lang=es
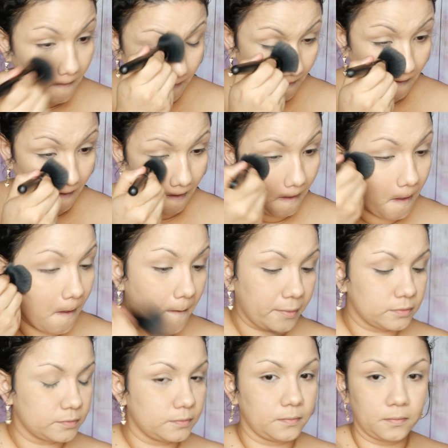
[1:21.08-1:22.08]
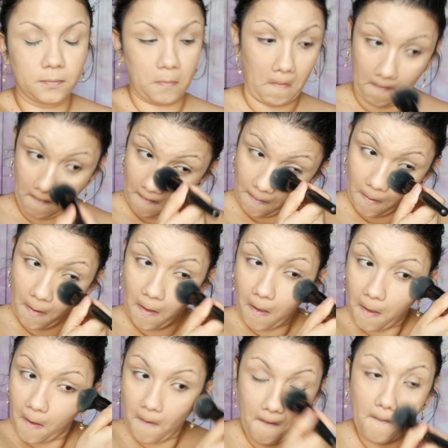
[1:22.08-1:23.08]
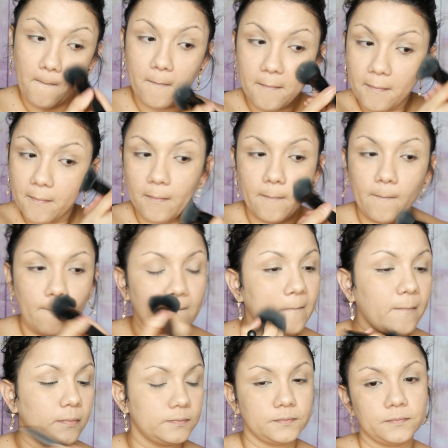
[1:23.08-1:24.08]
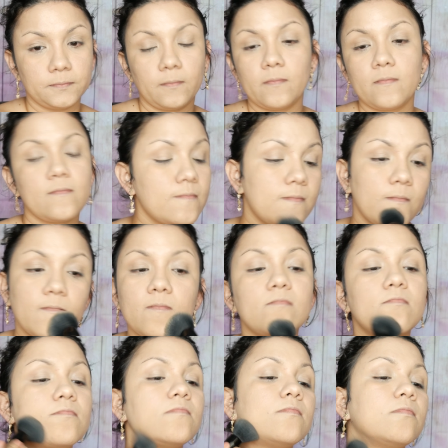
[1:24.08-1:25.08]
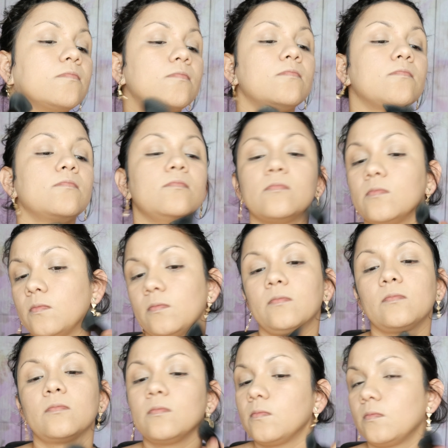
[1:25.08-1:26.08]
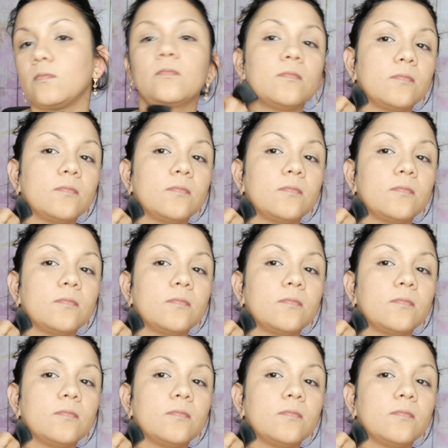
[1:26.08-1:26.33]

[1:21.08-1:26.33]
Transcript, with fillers: Voy a aplicar para sellar este polvo de Milani. Ya saben que los colores también se los dejo